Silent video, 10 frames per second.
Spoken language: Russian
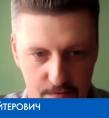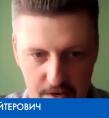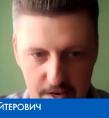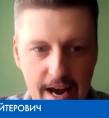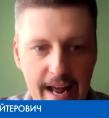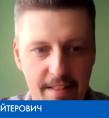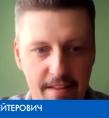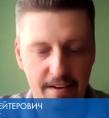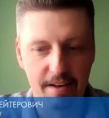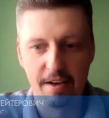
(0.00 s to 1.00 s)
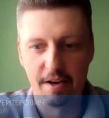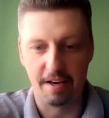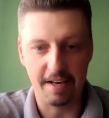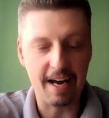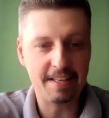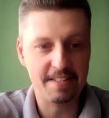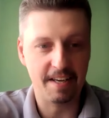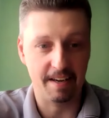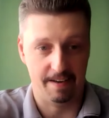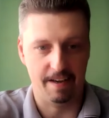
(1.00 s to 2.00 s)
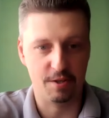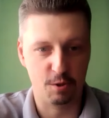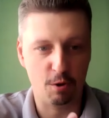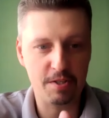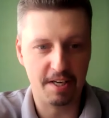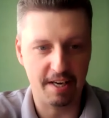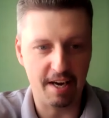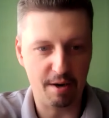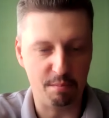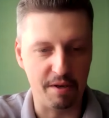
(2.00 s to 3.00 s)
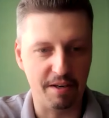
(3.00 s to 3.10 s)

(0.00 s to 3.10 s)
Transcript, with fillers: реально, реакция эстонской армии,